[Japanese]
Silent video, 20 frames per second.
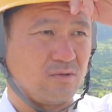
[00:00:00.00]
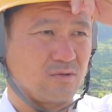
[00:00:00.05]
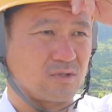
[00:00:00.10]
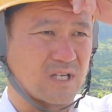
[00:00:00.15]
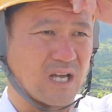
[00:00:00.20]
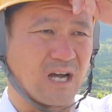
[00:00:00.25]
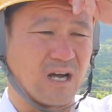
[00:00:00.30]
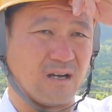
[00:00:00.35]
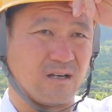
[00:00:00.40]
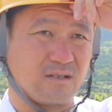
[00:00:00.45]

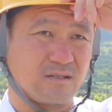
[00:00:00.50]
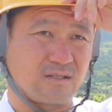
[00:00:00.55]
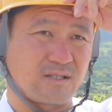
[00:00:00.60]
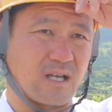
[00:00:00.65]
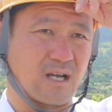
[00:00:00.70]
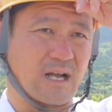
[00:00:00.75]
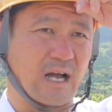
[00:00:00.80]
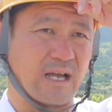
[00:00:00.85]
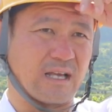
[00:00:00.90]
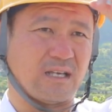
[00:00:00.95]
さ
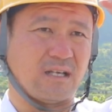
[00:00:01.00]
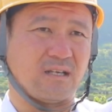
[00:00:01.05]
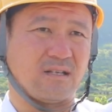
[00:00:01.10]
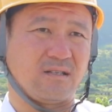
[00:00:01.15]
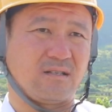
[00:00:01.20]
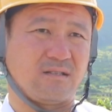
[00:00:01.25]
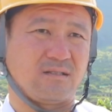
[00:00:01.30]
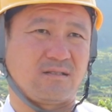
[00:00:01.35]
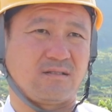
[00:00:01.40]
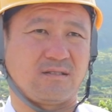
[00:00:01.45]
世界に
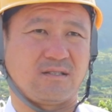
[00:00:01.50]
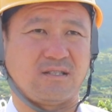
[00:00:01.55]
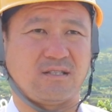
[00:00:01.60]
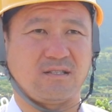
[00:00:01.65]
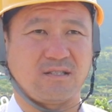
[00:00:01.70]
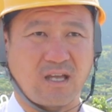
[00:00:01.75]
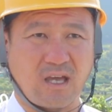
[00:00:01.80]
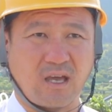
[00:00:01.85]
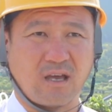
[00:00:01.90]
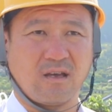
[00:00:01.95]

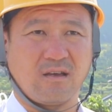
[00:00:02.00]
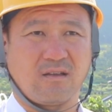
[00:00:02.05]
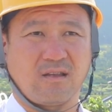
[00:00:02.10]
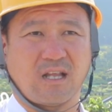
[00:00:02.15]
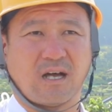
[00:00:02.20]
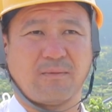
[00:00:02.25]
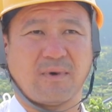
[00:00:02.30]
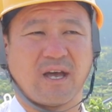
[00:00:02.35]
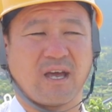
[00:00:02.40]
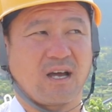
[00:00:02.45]
ね
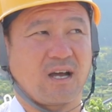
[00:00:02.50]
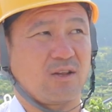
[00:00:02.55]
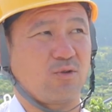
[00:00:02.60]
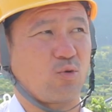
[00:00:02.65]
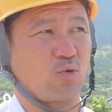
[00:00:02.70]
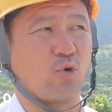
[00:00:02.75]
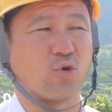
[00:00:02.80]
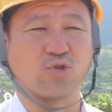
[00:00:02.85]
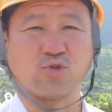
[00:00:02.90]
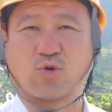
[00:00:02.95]
名前が
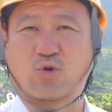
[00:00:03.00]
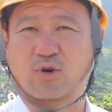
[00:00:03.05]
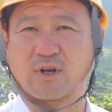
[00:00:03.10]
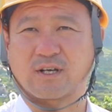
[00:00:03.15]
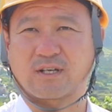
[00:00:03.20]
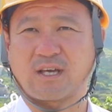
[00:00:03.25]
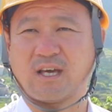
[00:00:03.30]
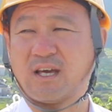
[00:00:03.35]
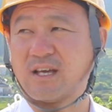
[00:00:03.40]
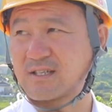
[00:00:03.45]
残るよう
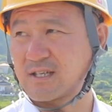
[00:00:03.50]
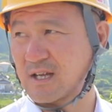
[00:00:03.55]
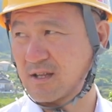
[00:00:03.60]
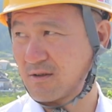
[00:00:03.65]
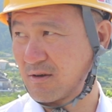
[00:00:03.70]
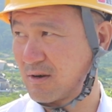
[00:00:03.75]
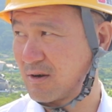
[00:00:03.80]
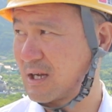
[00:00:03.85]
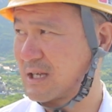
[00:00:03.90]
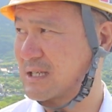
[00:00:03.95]
な経営者
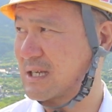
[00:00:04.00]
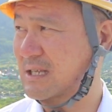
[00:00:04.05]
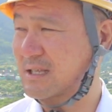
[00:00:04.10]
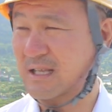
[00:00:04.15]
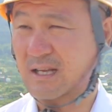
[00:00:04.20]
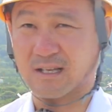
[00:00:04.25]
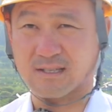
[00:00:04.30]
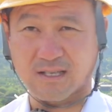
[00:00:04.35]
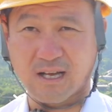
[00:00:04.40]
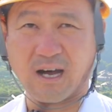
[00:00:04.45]
とかだっ
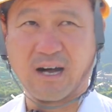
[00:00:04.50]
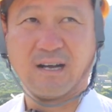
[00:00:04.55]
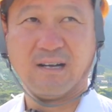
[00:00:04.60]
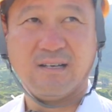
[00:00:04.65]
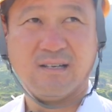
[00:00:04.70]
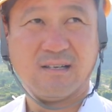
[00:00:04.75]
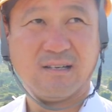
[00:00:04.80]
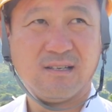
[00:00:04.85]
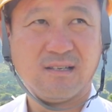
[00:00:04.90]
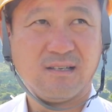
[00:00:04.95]
たらさ
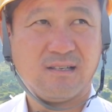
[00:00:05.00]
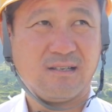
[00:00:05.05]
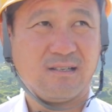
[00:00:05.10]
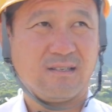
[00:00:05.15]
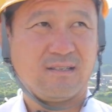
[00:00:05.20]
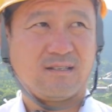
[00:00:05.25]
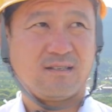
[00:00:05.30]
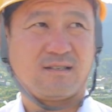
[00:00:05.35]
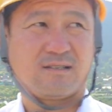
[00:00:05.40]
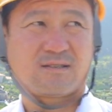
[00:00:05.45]

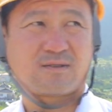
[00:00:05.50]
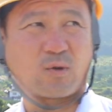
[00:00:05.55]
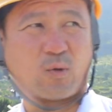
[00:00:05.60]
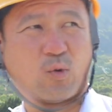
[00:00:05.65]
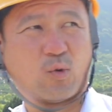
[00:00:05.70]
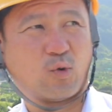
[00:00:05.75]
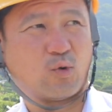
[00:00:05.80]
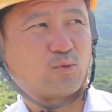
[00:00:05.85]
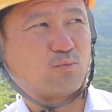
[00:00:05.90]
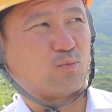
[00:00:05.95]

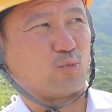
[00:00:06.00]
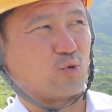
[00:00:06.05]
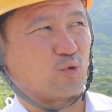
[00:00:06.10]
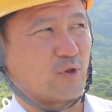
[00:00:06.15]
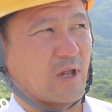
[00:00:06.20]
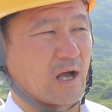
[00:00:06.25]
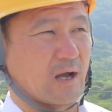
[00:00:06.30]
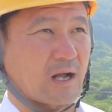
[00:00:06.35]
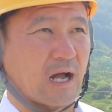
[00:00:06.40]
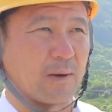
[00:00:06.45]
そうも
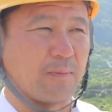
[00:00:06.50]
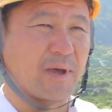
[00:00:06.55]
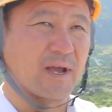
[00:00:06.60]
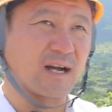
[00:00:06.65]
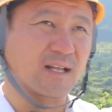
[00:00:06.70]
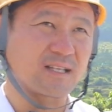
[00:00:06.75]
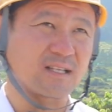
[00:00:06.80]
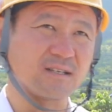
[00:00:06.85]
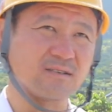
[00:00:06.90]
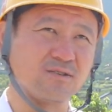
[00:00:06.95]
うな壁
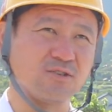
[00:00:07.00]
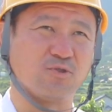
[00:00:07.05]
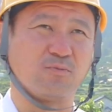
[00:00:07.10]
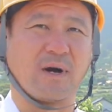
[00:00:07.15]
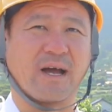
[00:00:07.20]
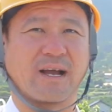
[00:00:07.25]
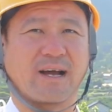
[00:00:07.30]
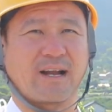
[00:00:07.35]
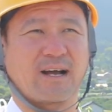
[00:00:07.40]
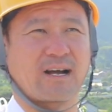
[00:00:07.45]
が出てくる
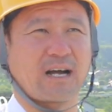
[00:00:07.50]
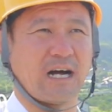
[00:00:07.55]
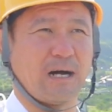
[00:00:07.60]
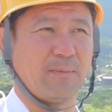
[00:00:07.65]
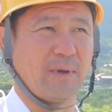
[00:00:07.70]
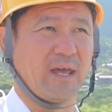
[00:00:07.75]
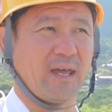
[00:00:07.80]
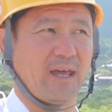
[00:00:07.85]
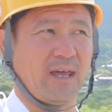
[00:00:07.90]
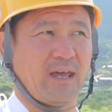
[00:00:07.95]
前から
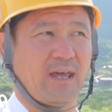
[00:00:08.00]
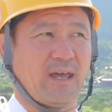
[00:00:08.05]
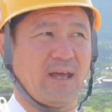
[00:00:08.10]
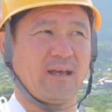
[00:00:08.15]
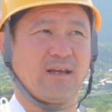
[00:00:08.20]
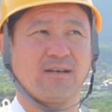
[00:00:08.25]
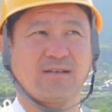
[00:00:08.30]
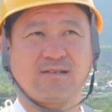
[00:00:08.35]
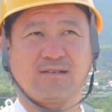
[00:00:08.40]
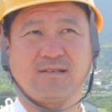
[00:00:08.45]
壁
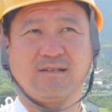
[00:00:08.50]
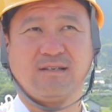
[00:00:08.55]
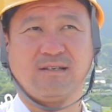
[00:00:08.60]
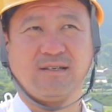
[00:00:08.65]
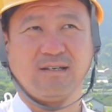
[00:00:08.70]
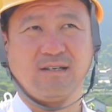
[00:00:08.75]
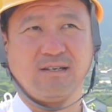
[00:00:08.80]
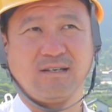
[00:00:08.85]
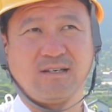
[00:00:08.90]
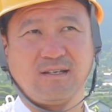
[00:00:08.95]

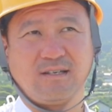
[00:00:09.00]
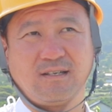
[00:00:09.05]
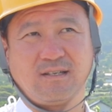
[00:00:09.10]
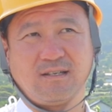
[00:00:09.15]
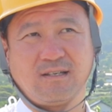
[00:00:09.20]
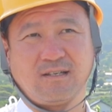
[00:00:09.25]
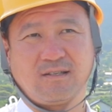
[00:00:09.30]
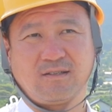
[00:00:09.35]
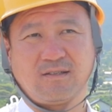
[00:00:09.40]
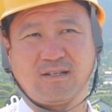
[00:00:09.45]

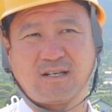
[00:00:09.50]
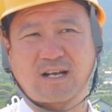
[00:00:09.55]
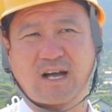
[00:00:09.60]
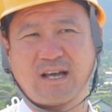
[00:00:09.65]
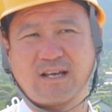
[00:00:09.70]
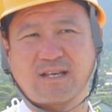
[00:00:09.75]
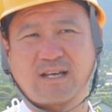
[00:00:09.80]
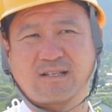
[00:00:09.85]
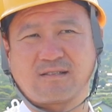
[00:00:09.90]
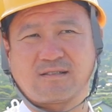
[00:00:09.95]
に
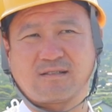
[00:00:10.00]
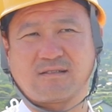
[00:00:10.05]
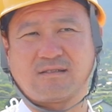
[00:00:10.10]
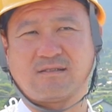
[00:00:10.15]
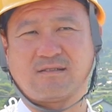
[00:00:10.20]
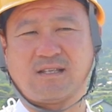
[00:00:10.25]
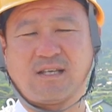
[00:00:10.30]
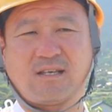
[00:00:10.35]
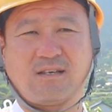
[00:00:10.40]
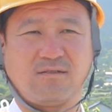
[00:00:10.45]
解
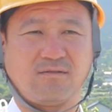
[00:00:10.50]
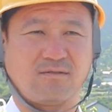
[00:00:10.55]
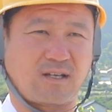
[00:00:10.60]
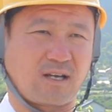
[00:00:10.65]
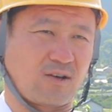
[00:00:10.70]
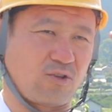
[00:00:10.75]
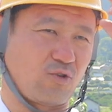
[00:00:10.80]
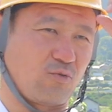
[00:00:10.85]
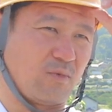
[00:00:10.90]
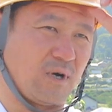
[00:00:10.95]
決できるん
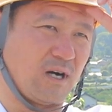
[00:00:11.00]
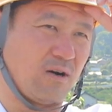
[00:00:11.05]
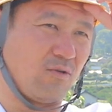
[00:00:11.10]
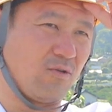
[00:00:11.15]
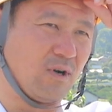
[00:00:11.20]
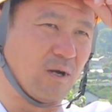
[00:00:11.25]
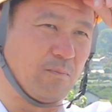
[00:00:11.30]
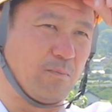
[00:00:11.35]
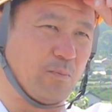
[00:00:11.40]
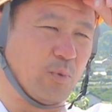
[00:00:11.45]
だけどまあ
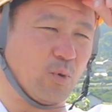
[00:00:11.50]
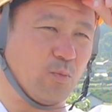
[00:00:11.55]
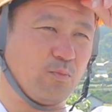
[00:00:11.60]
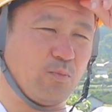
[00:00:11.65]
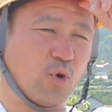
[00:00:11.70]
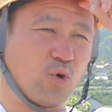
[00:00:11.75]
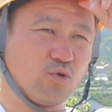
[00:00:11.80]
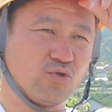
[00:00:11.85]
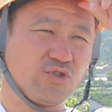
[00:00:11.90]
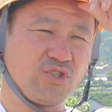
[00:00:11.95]
俺ら
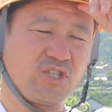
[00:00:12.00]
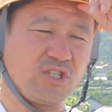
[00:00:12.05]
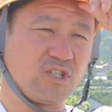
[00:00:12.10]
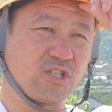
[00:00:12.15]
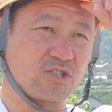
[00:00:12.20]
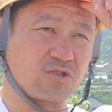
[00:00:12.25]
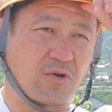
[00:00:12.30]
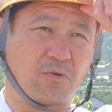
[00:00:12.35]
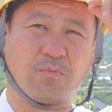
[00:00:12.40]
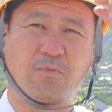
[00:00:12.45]
凡
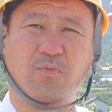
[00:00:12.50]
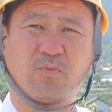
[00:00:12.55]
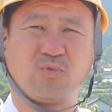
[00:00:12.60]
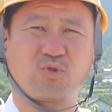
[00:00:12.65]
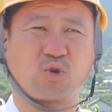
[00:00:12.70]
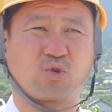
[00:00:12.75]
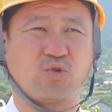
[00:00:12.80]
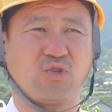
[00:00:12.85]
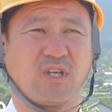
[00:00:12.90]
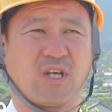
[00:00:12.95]
人でしょ
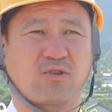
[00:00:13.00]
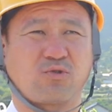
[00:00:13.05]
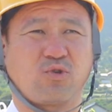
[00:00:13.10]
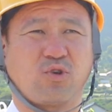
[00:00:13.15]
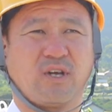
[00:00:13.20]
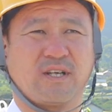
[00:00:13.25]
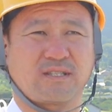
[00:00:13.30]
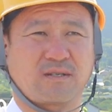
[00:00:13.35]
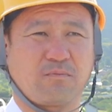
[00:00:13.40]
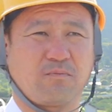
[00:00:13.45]
職人やっ
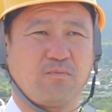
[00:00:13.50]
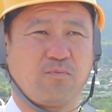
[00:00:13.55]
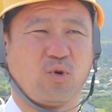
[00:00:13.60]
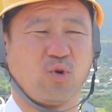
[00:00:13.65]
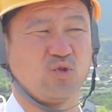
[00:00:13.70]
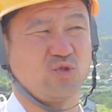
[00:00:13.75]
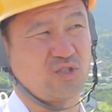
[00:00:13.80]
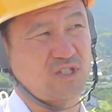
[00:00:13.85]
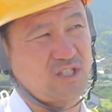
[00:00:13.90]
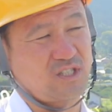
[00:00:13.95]
てるやつ
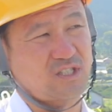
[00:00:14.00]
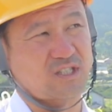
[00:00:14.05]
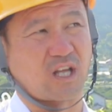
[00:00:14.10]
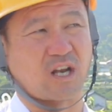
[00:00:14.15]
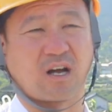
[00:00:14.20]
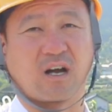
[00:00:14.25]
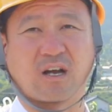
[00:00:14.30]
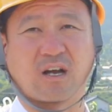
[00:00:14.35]
凡人って言ったらあ